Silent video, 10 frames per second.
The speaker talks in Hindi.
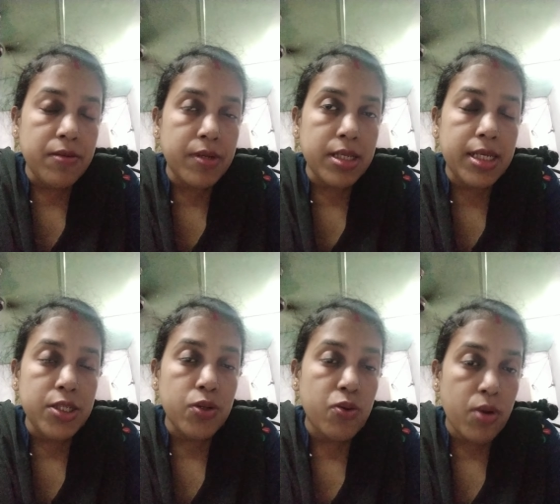जीवन
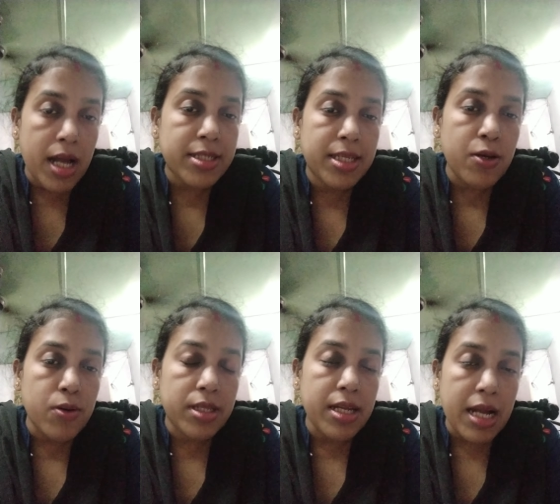के जो दो रास्ते
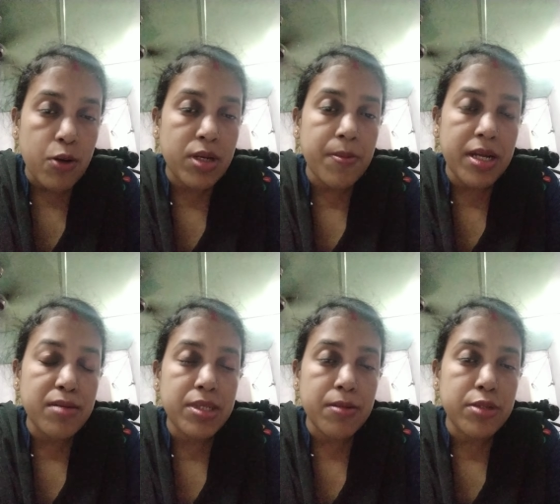होते राहों के
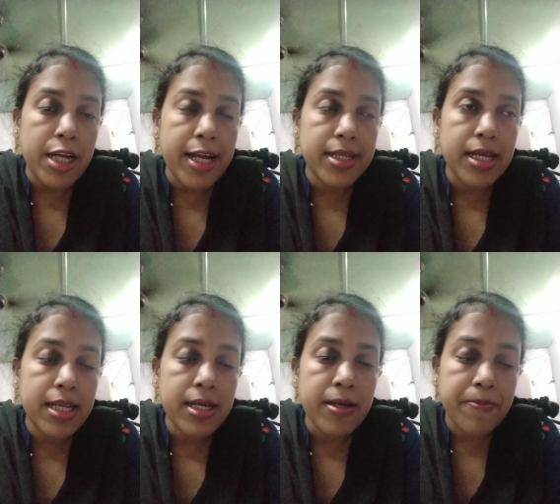बारे में समझाया
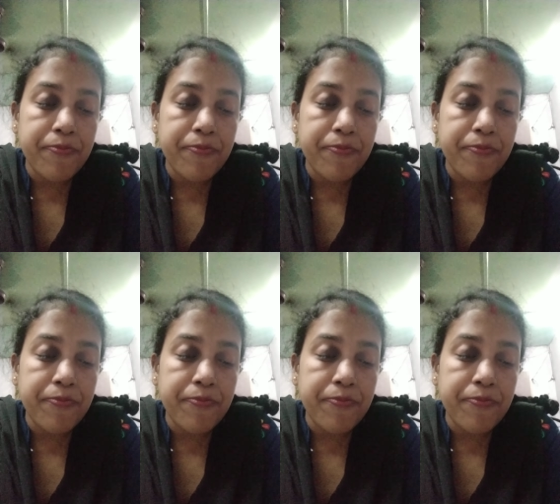था ना